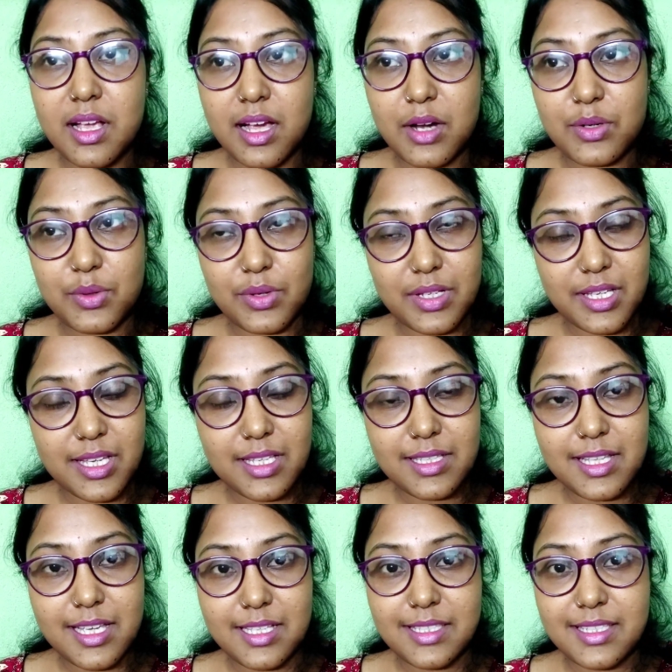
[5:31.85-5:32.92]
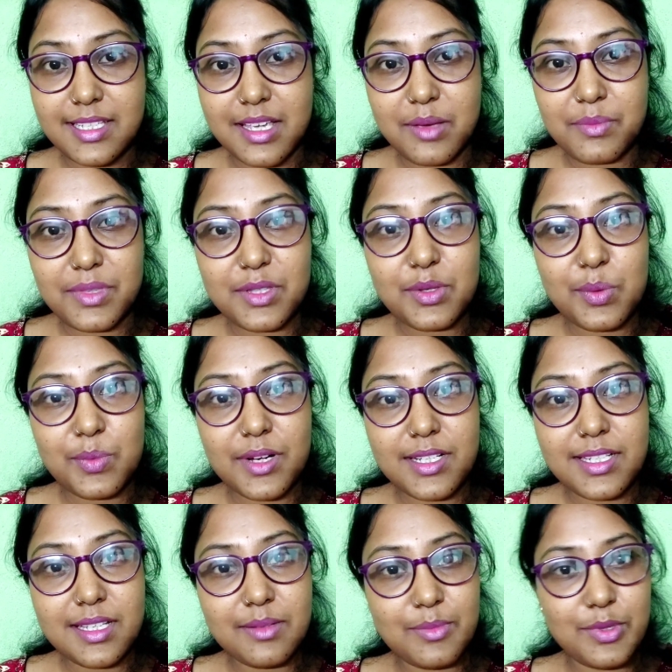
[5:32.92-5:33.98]
কারণ অনেকে দেখছি আমি তোমরা
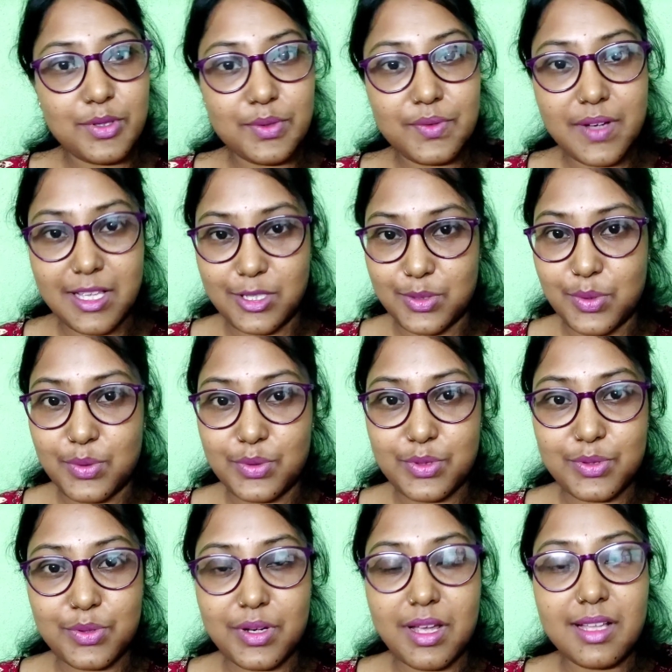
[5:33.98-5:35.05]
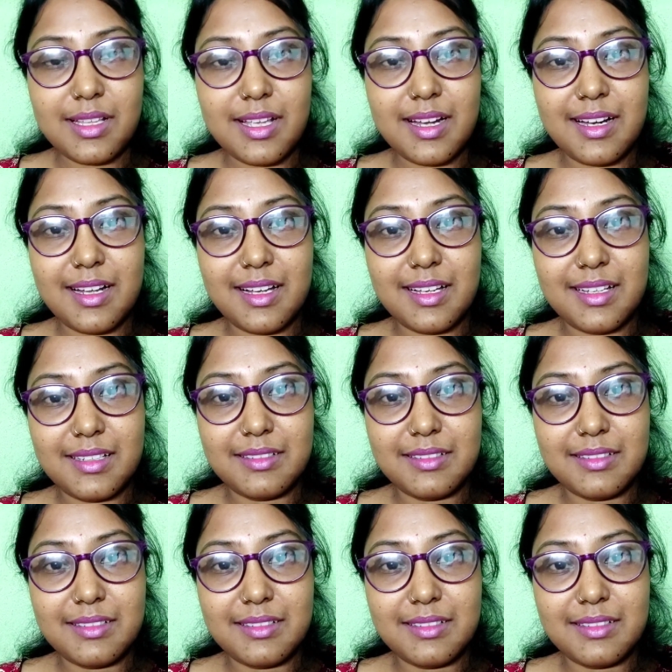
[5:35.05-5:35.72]
ঠিক মতো ওয়াচ করছো না তারা